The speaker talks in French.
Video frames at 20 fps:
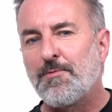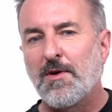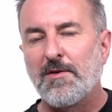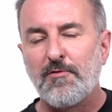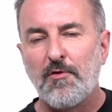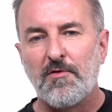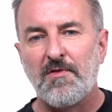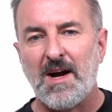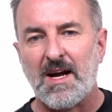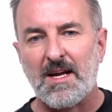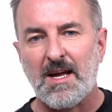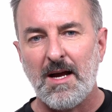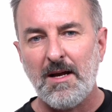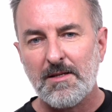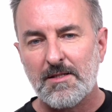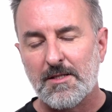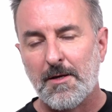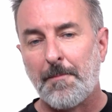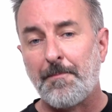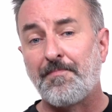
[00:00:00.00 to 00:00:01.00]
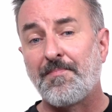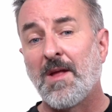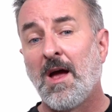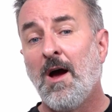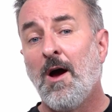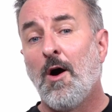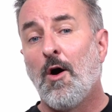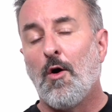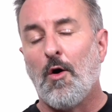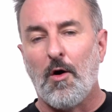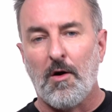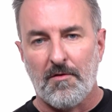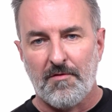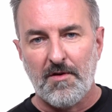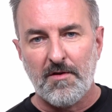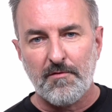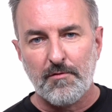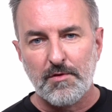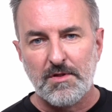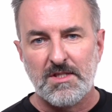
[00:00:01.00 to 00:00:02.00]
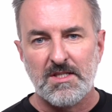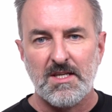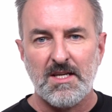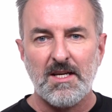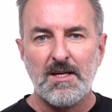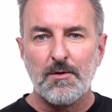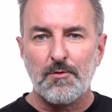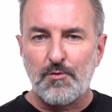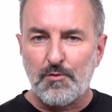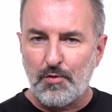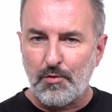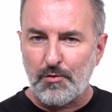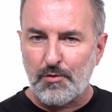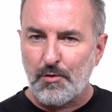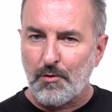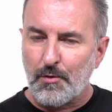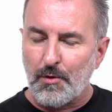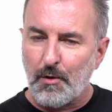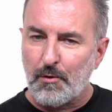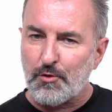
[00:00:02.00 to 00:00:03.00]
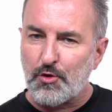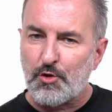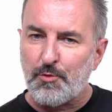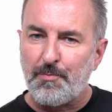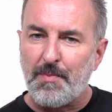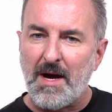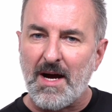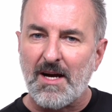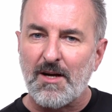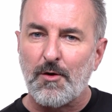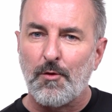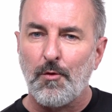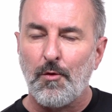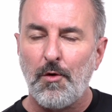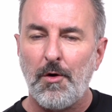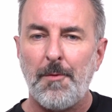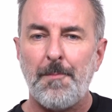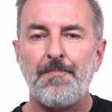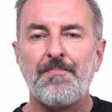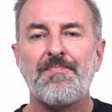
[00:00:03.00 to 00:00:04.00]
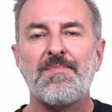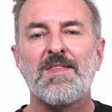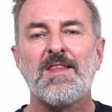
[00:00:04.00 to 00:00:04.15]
de vos vacances, on va vous dire tout au long du parcours